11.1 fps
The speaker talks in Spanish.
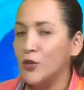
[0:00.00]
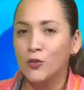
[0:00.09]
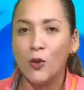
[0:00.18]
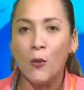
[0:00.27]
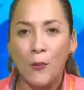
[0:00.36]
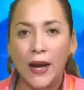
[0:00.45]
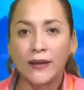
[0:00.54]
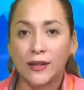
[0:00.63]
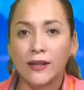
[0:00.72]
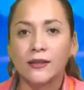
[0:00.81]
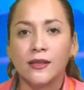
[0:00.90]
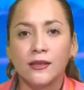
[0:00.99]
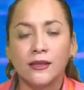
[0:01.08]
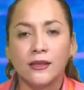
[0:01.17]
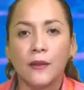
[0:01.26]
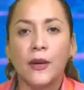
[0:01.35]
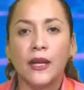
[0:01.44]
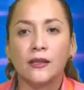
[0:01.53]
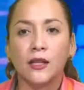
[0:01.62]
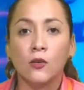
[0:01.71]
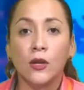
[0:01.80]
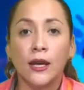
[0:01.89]
y somos parte de ese sistema de
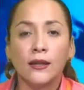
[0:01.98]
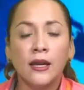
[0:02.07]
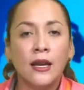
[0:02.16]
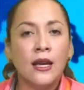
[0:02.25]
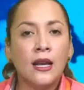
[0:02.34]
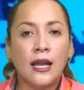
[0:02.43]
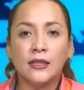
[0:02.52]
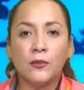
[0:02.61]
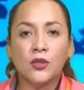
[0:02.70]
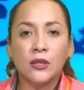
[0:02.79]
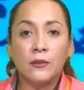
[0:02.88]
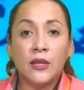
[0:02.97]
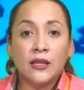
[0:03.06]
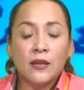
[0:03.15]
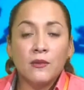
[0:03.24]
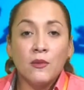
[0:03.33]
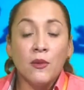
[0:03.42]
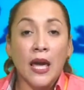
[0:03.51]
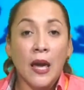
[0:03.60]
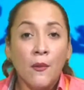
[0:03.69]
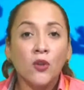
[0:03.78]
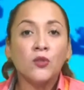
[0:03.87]
seguridad. Lastimosamente
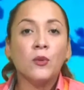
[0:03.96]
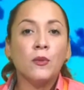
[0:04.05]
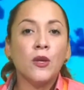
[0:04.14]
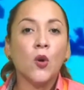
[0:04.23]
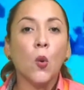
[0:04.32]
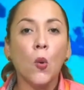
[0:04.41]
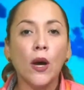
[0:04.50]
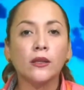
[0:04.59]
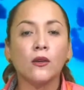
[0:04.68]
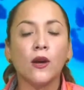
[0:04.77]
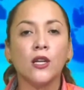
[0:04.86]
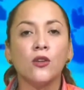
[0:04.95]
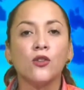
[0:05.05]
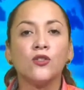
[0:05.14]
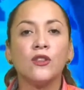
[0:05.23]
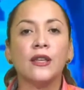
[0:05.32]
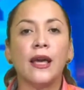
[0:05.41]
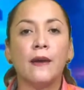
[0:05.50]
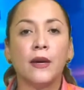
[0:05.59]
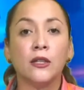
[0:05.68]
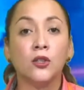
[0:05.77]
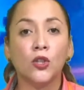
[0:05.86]
hemos vivido cuatro años de
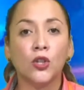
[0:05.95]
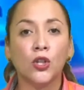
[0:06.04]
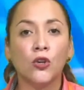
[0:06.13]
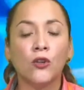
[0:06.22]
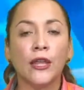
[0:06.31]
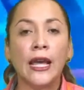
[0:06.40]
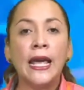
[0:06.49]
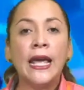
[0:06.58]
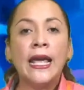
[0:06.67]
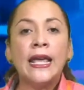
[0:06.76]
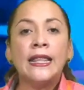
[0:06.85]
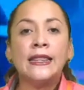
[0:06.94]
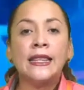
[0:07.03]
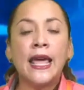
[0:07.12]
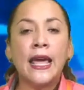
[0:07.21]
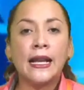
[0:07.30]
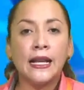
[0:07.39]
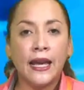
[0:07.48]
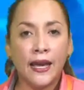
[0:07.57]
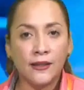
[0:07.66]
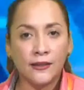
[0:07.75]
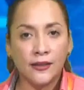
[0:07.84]
abandono, de
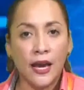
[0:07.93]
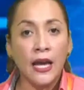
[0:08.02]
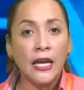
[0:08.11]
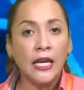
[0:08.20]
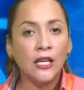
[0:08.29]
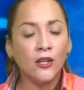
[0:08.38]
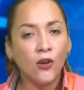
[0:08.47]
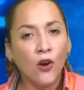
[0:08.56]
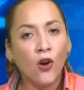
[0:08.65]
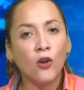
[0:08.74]
negligencia. Y no